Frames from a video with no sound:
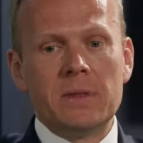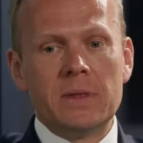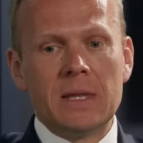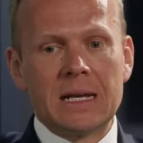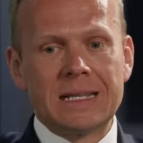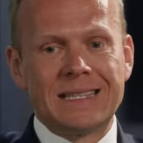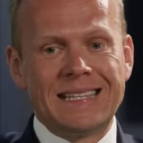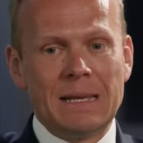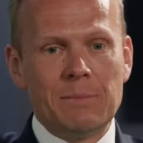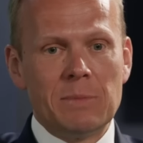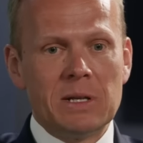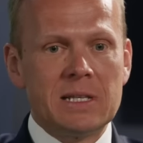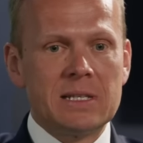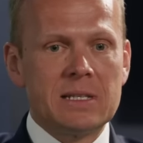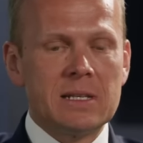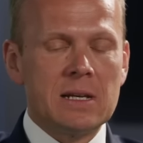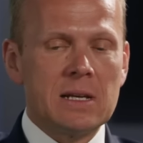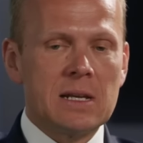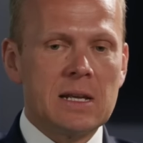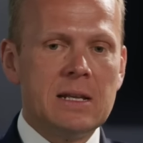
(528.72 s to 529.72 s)
Nachdem
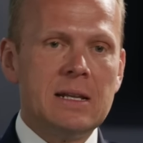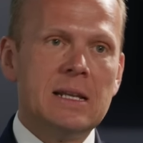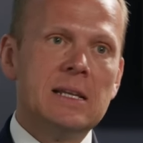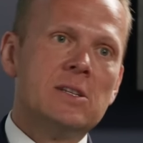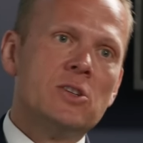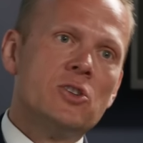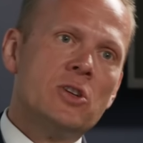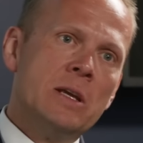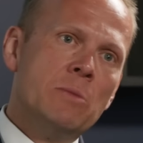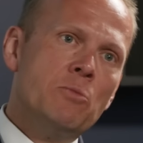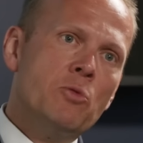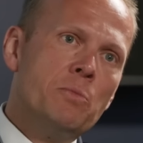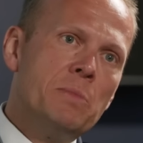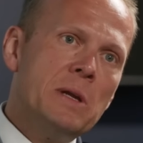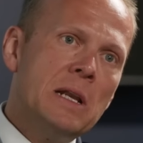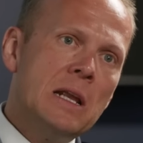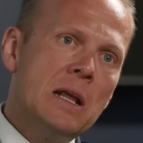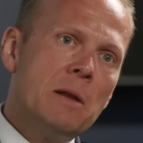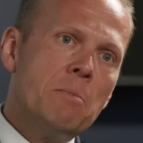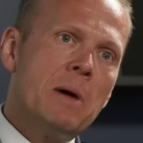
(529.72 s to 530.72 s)
jetzt der chinesische
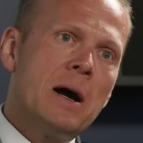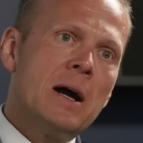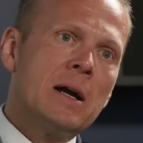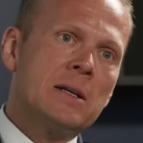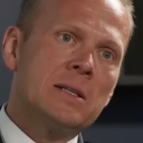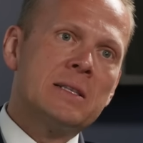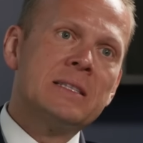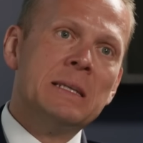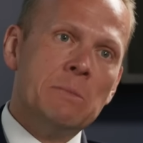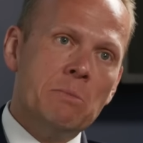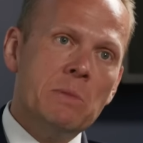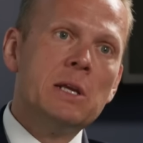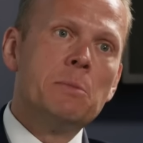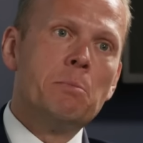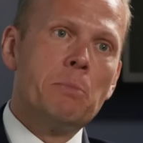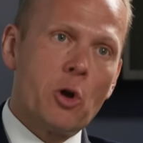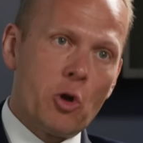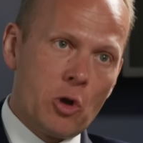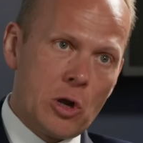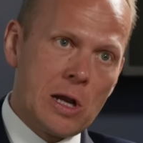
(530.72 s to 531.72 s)
Immobilienmarkt ziemlich
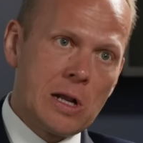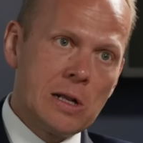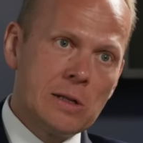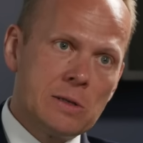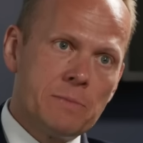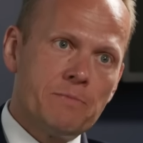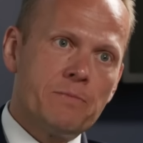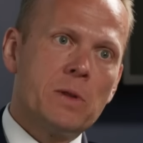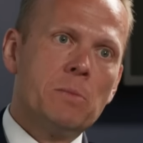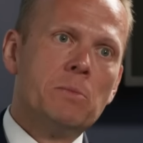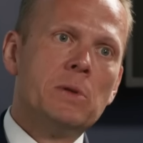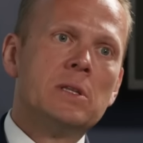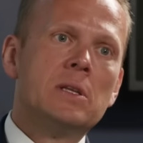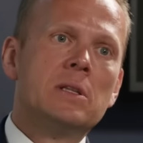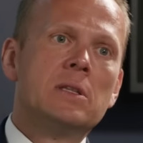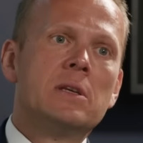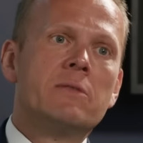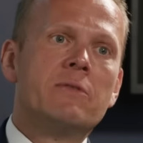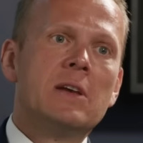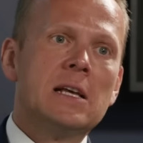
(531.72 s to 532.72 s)
bröckelt mit
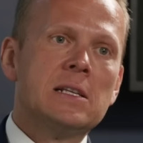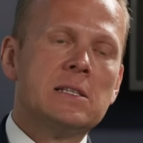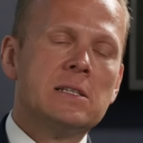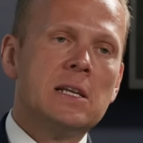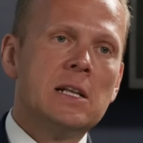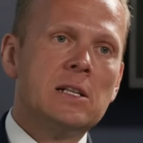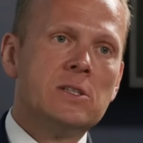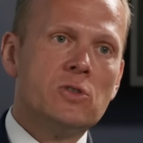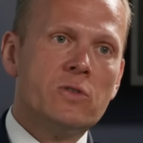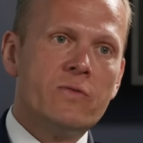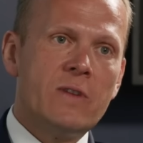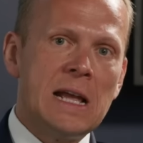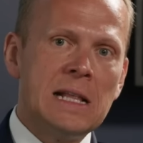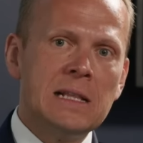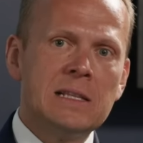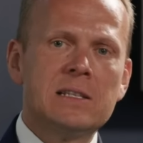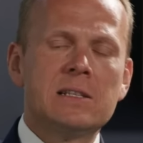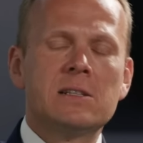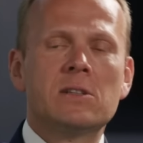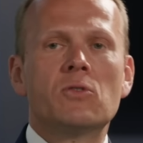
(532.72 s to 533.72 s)
den diversen
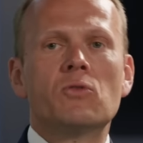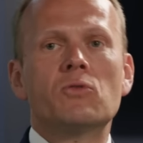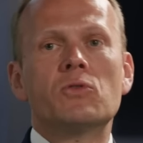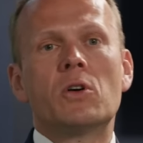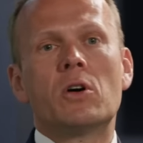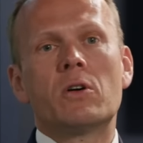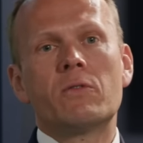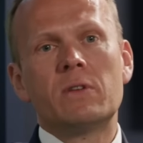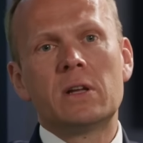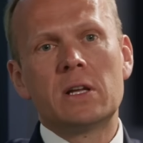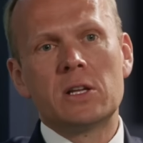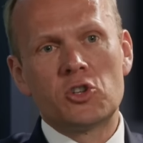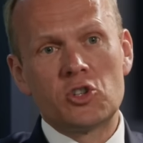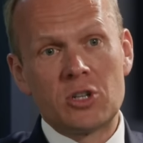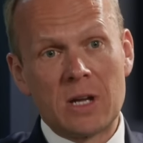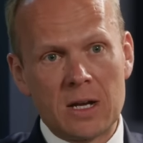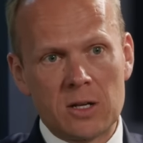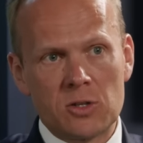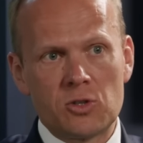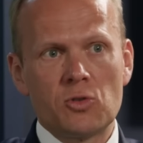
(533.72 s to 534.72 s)
Insolvenzen und auch wirklich
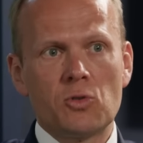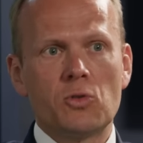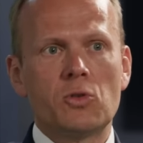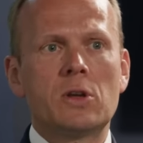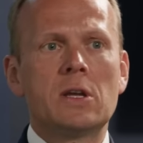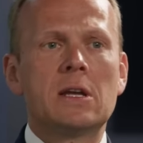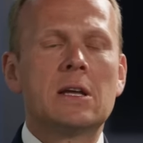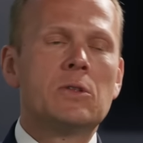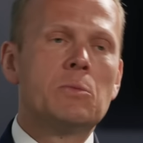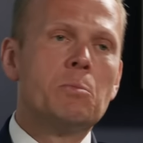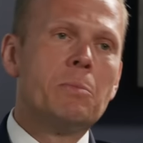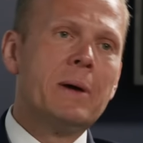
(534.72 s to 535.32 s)
stark zurückgehenden